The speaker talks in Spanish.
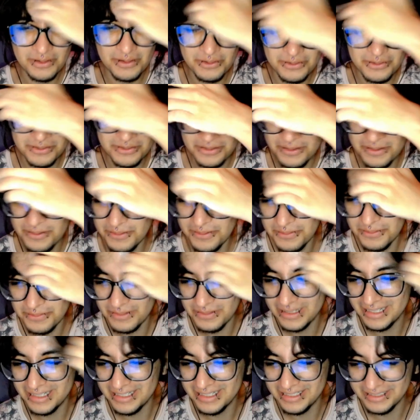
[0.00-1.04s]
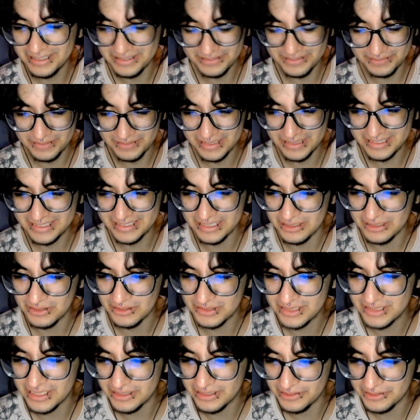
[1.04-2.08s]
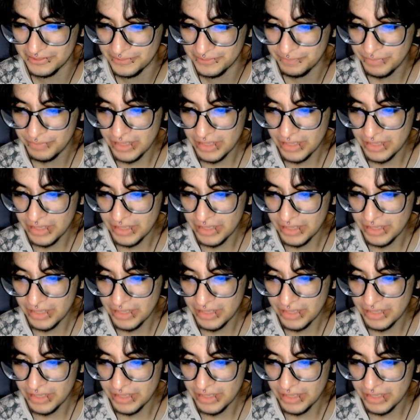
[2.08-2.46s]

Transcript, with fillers: ocurrió eh, decir, lo siento.